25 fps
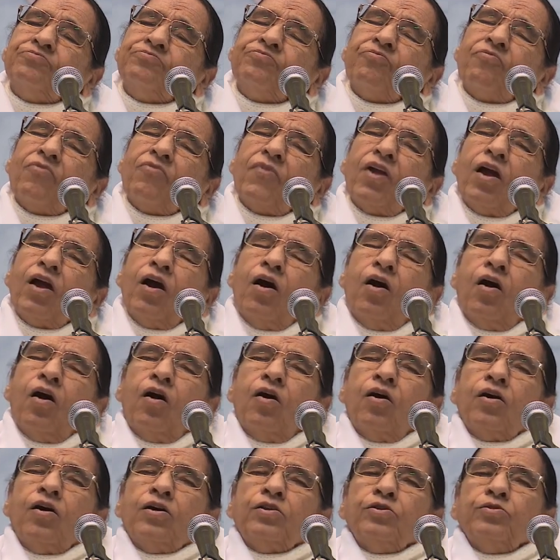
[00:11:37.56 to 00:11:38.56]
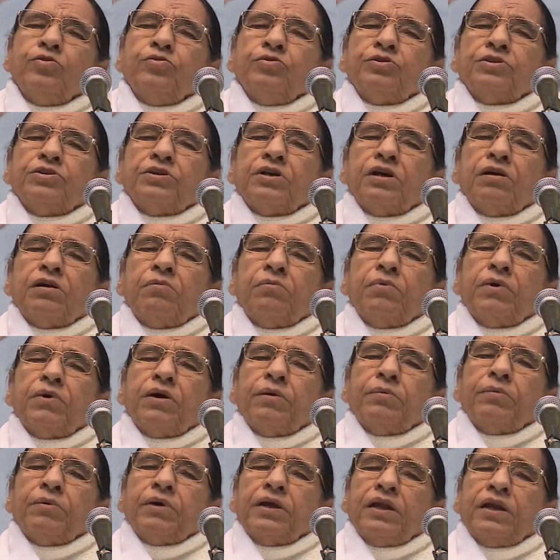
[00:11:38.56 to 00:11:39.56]
வெளி தோற்றத்தில் மிக
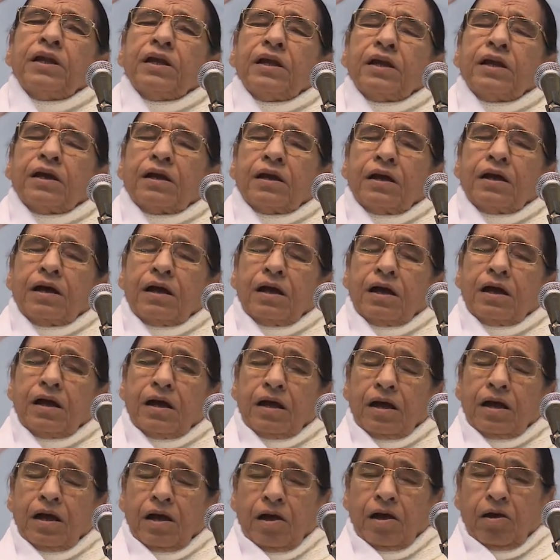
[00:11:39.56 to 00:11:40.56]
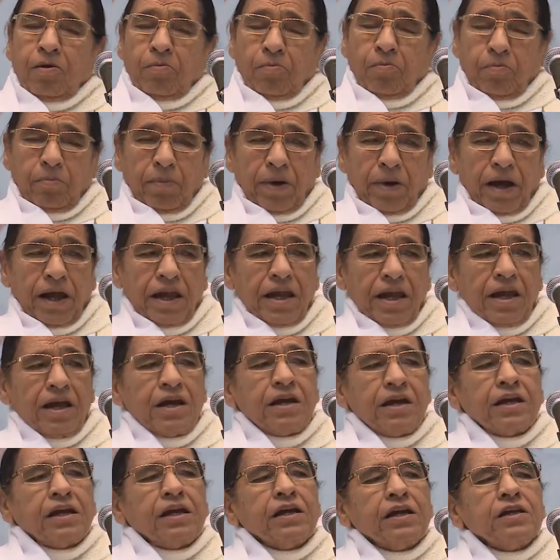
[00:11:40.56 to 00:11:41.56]
அழகாகத்தான் இருக்கிறது
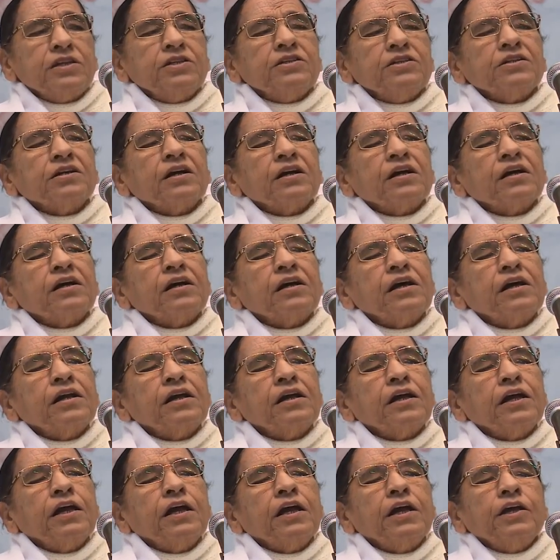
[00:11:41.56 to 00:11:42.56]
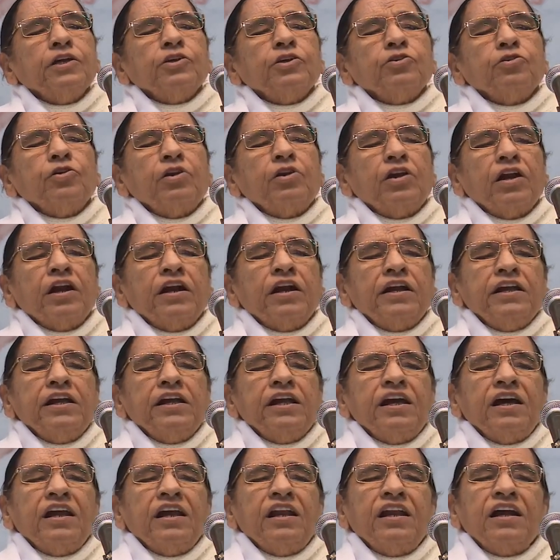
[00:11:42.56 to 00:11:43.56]
பின்பு அந்த தொங்கல்கள் என்ன
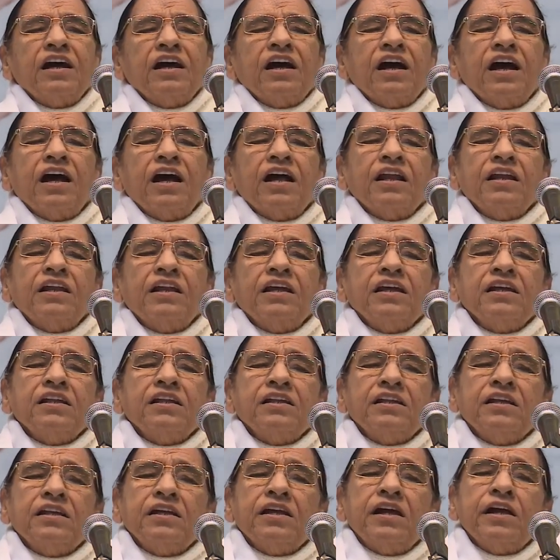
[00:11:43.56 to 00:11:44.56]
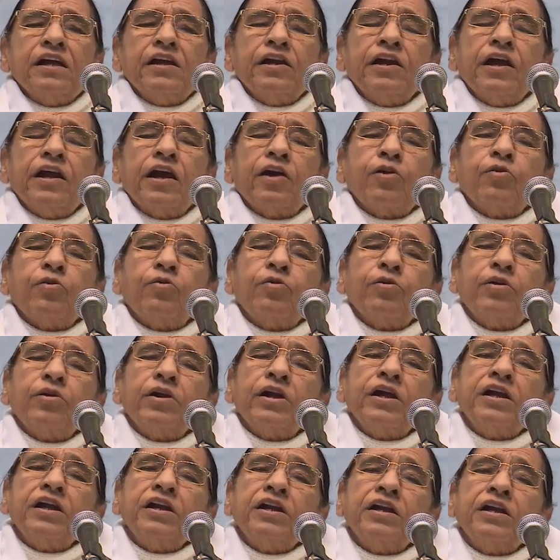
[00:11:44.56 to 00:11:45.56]
செய்து
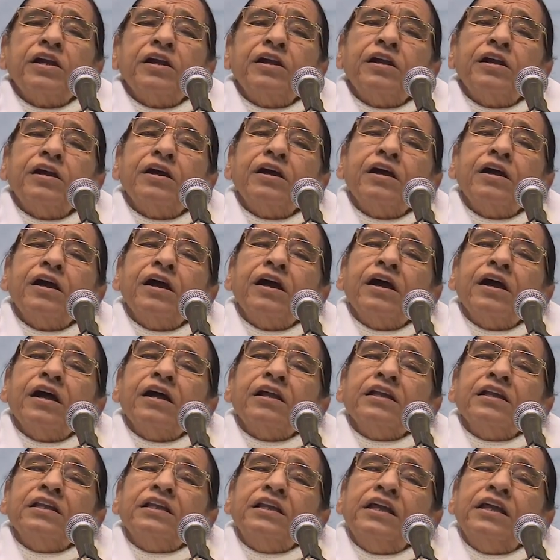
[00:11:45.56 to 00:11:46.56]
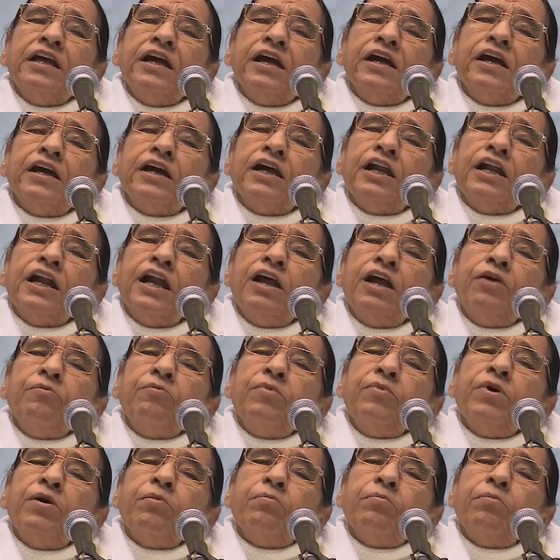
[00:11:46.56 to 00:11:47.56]
பின்பு அந்த அலங்கார தொங்கல்கள்
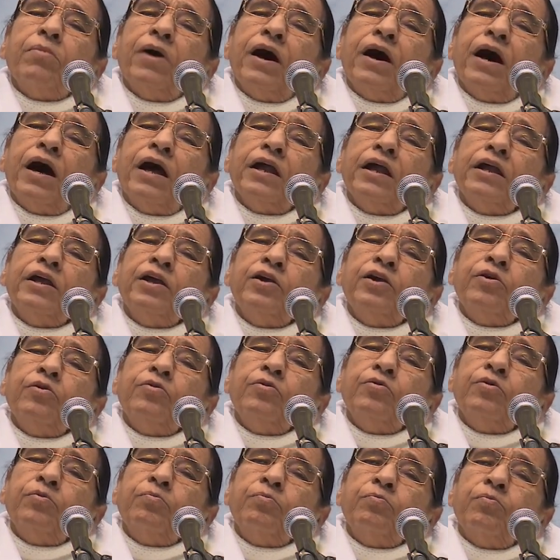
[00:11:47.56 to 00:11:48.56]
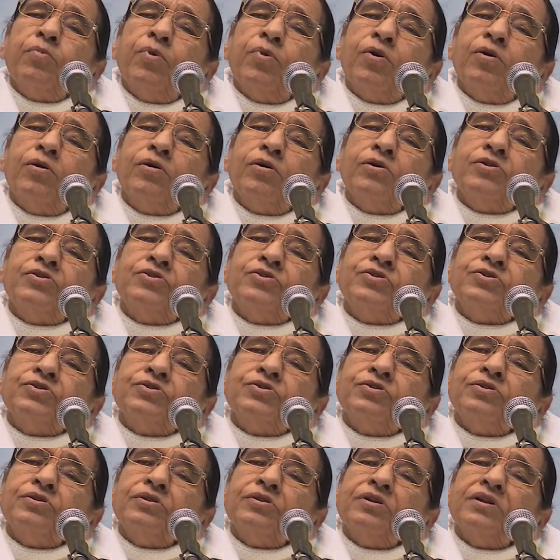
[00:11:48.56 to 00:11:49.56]
என்ன செய்து விடுகிறது என்றால்
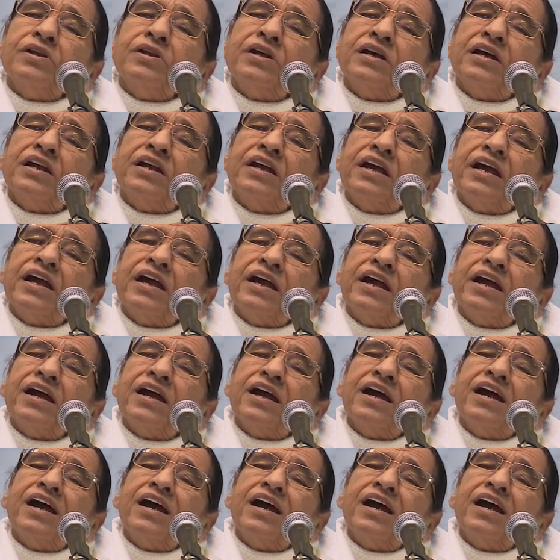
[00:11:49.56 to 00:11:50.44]
மேலே பறக்க